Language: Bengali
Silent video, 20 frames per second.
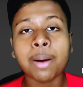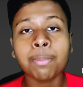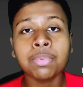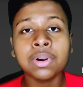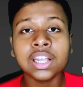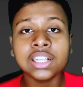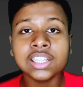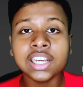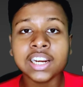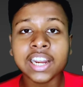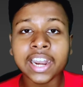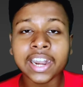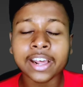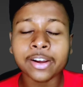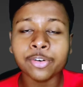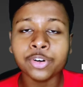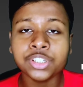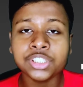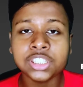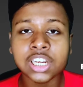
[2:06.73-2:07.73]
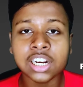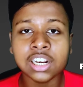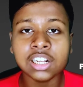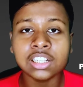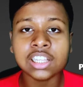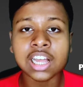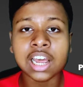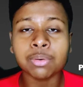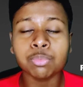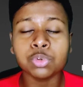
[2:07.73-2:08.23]
আপনার যে ক্যাটাগরির
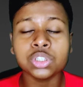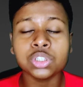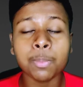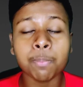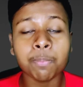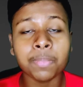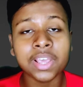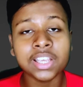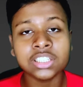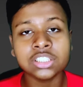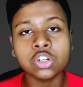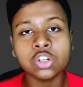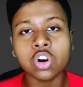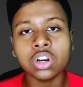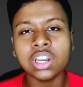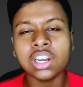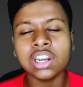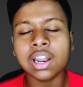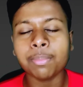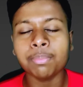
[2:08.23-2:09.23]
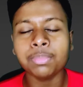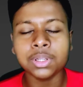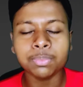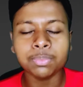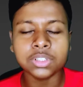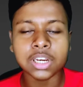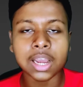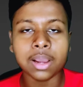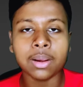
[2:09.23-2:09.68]
চ্যানেল তার মধ্যে বেস্ট কন্টেন্ট আপনি